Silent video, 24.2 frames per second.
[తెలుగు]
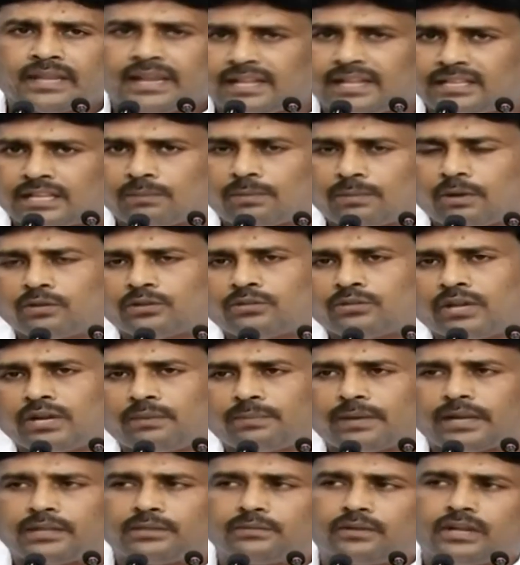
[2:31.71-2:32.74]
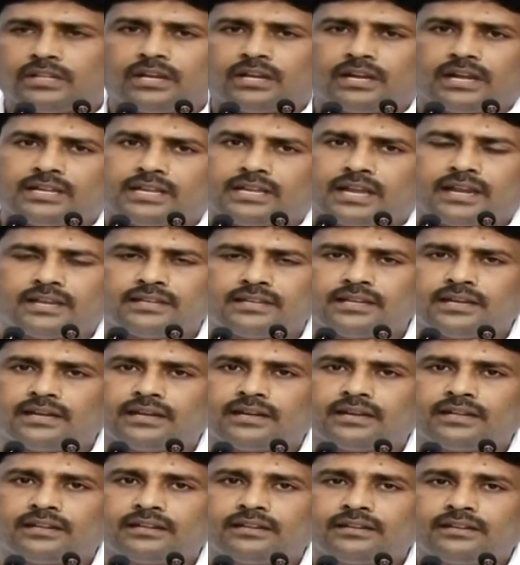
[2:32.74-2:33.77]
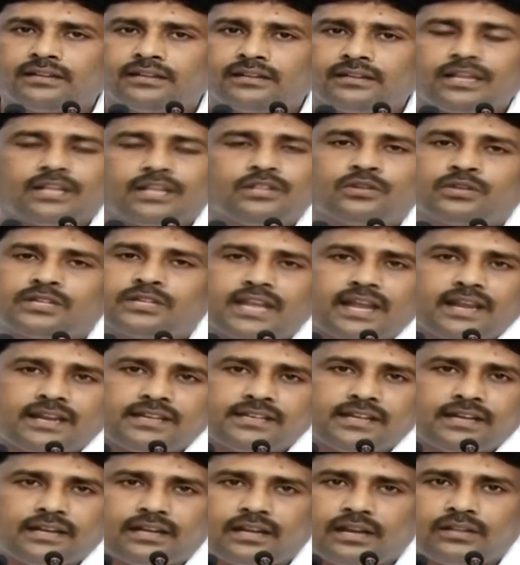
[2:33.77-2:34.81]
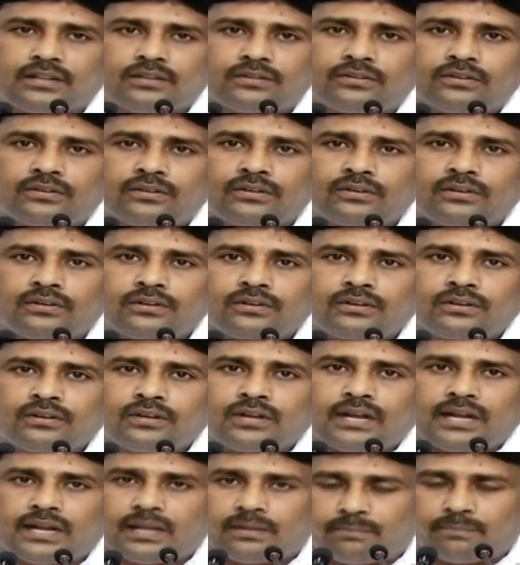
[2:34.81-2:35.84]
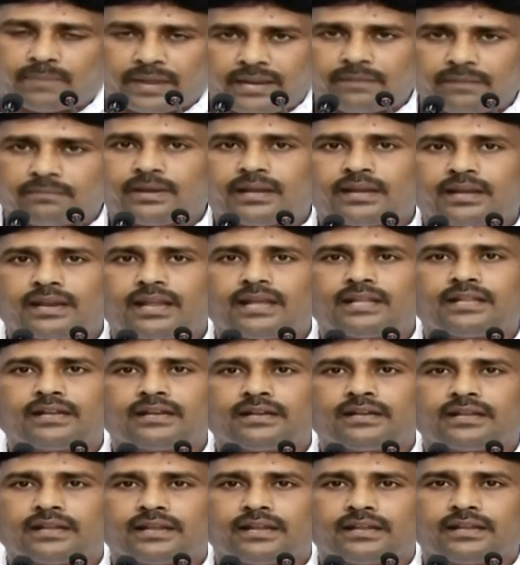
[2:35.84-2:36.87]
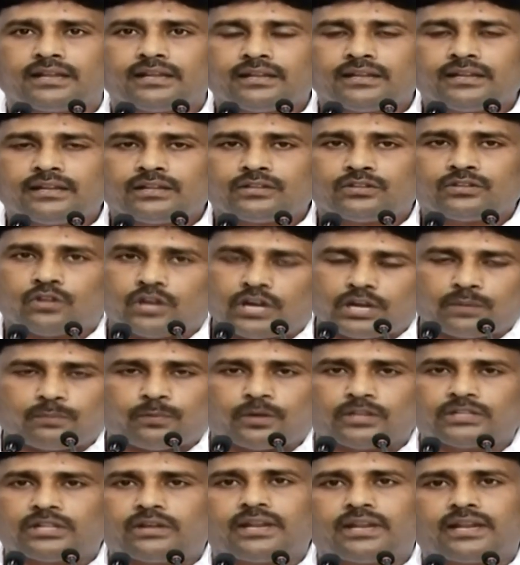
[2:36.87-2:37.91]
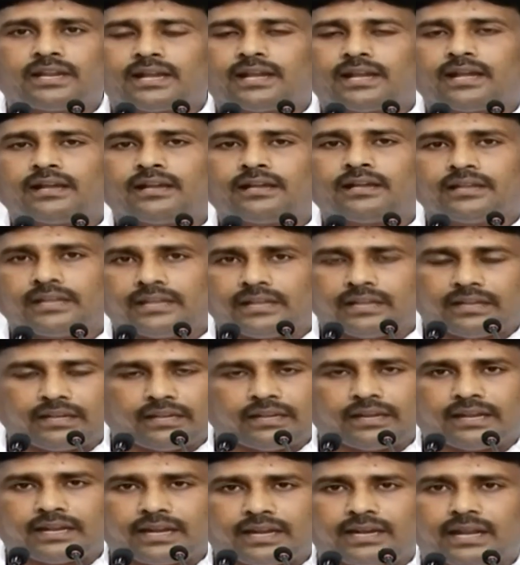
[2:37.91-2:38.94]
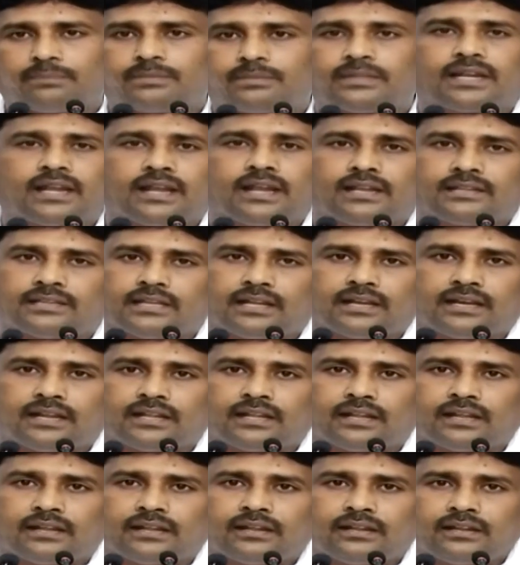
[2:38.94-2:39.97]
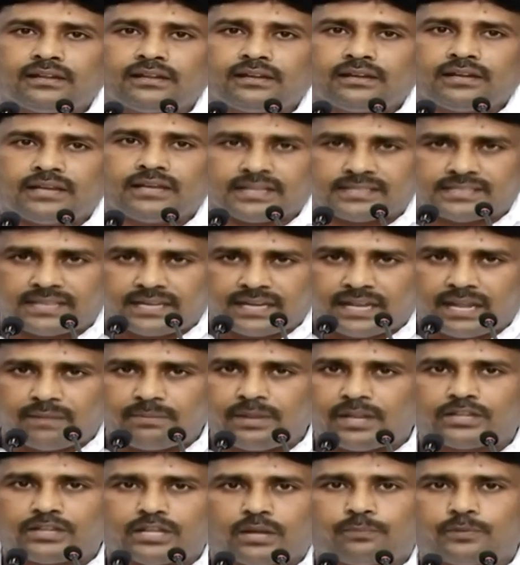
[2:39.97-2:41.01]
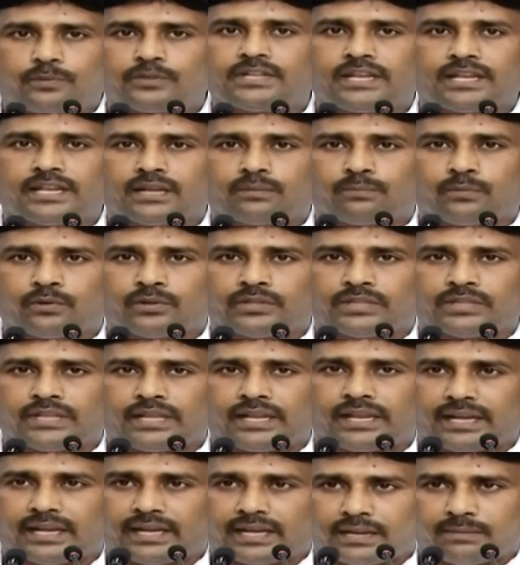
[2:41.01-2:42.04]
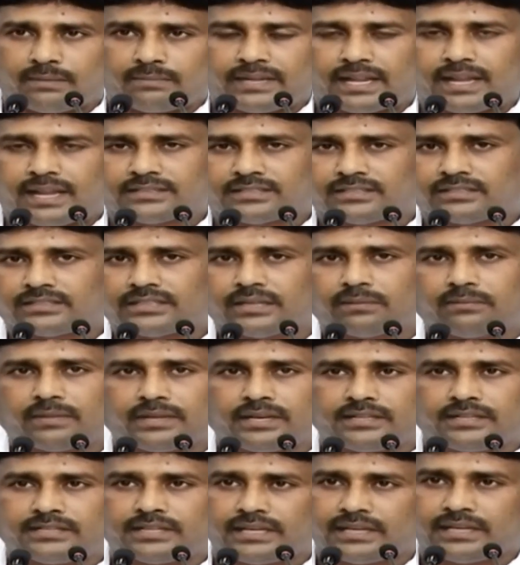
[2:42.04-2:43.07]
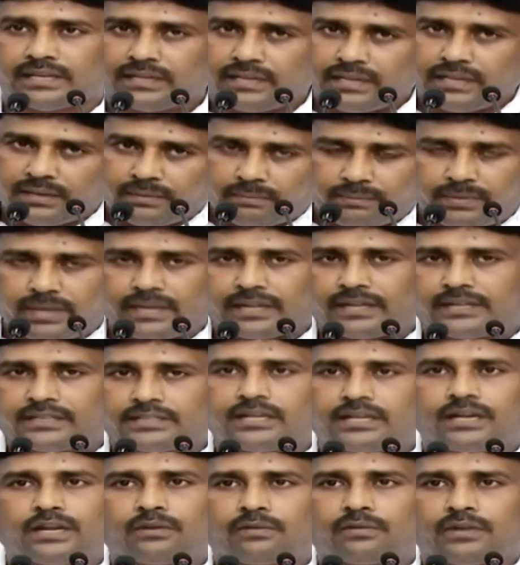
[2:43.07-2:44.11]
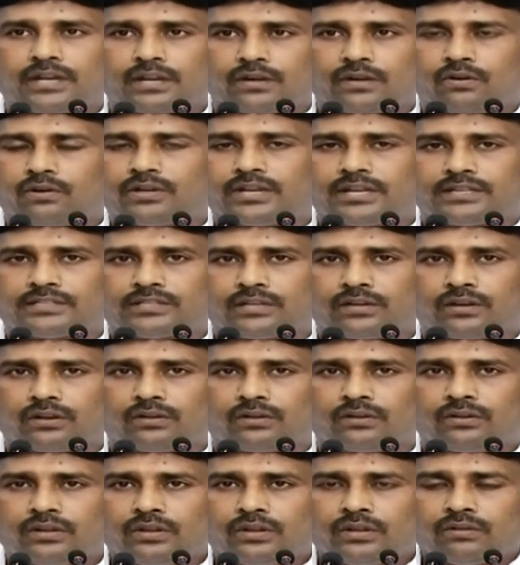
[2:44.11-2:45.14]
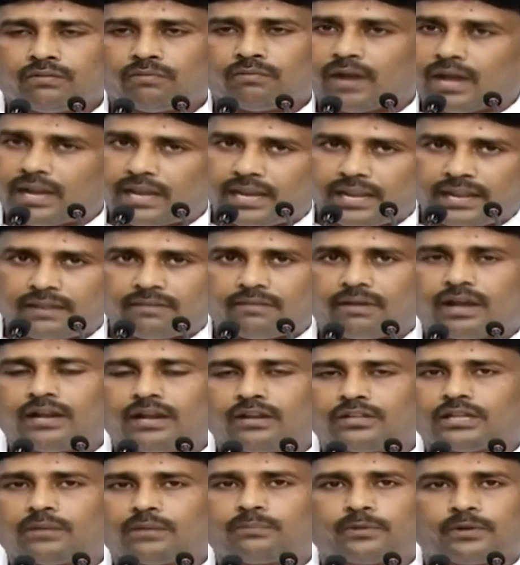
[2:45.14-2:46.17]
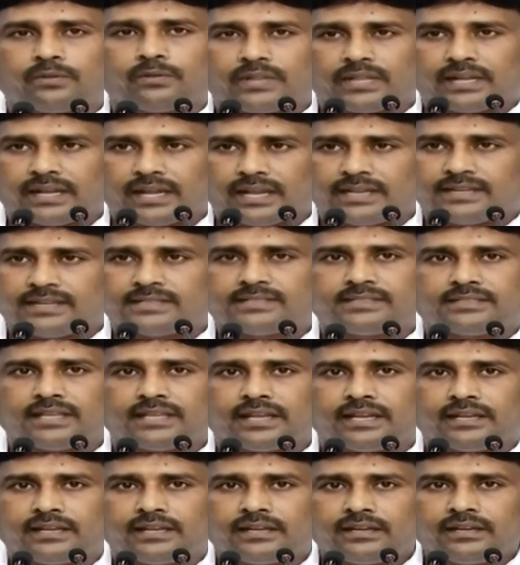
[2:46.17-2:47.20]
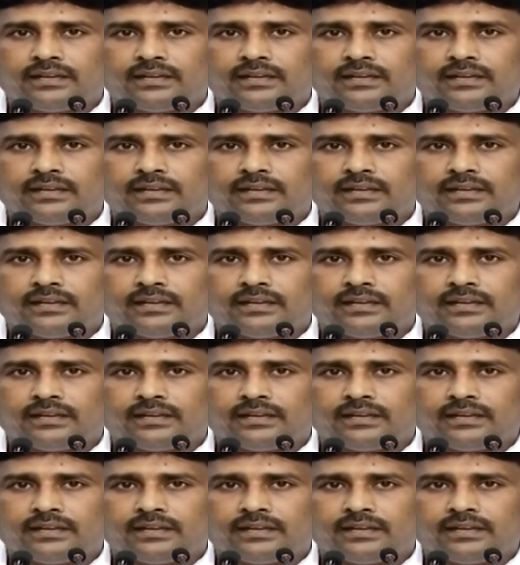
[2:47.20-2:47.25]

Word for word: కేంద్ర ప్రభుత్వాన్ని ప్రతివాదులుగా జాయిన్ చేయండి ఎందుకు జాయిన్ చేయట్లేదు అంటే భయమా లేదంటే దొరికిపోతాం ఇంకా ఇంకా డెప్త్గా వెళ్తే అనేదా నిజంగా మీరు తప్పు చేయకపోతే ఇన్కమ్ ట్యాక్స్కి సంబంధించి మీకు ఇచ్చినటువంటి నోటీసుల్లో వాళ్ళే వాళ్ళు తప్పుడు విధంగా ఇస్తే